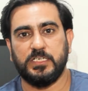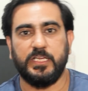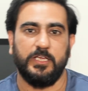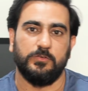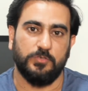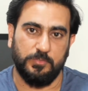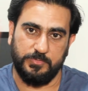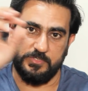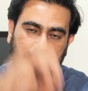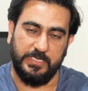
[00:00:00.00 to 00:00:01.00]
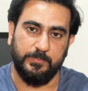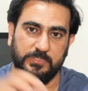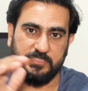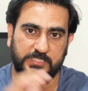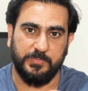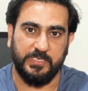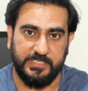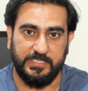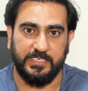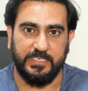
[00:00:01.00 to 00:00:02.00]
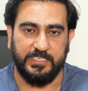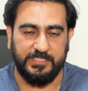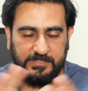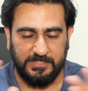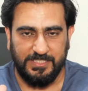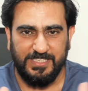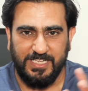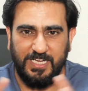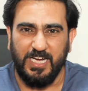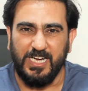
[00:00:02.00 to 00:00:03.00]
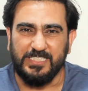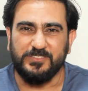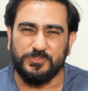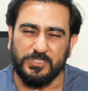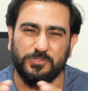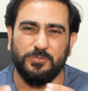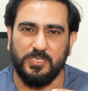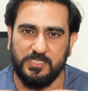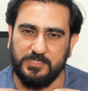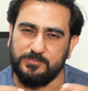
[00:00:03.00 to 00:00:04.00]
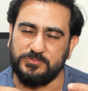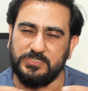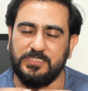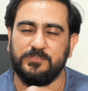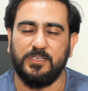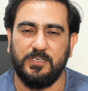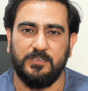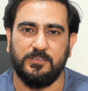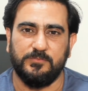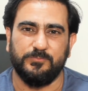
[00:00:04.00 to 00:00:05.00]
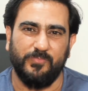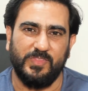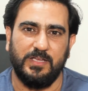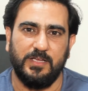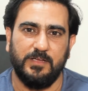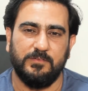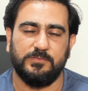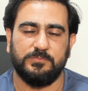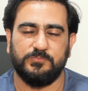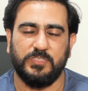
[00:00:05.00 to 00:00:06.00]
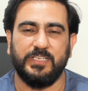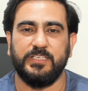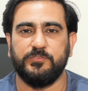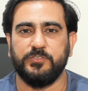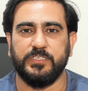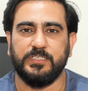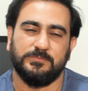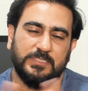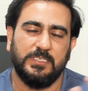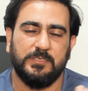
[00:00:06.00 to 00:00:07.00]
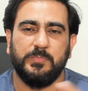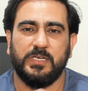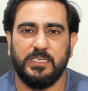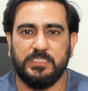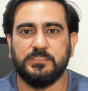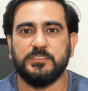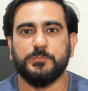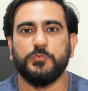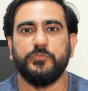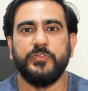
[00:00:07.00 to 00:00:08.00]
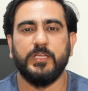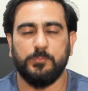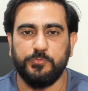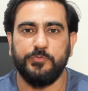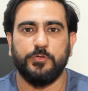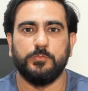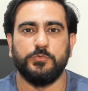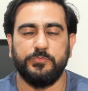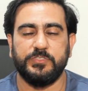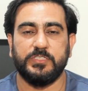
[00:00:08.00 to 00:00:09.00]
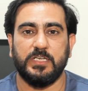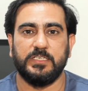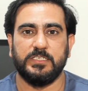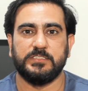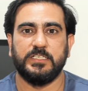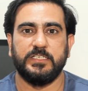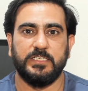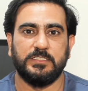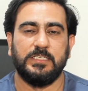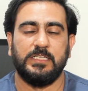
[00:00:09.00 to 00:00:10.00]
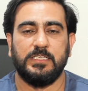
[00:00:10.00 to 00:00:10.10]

करके उनके ऊपर तो लेबल चस्पा किया गया है इससे थोड़ा सा मुझे आ, आ, तकलीफ़ हुई है बहरहाल इस मूवी है मूवी को मूवी तरह लेना चाहिए